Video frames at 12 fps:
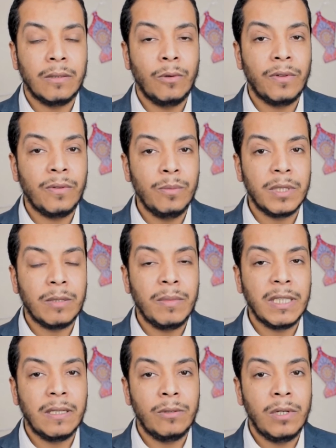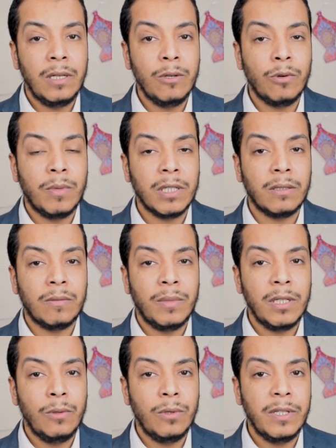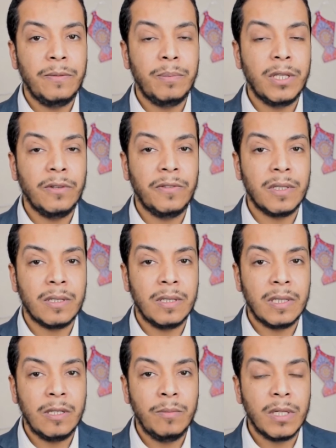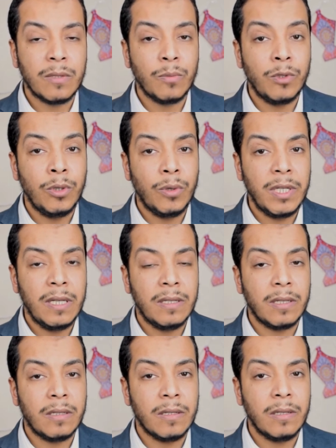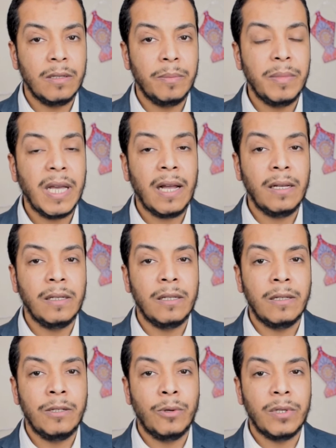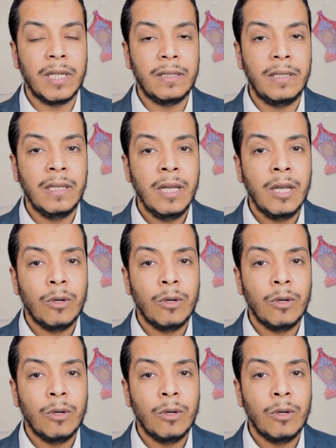جرثومة المعدة أو الهليكوباكتر بايلوري بتفرز إنزيم اسمه يوريز إنزيم بيحلل اليوريا دي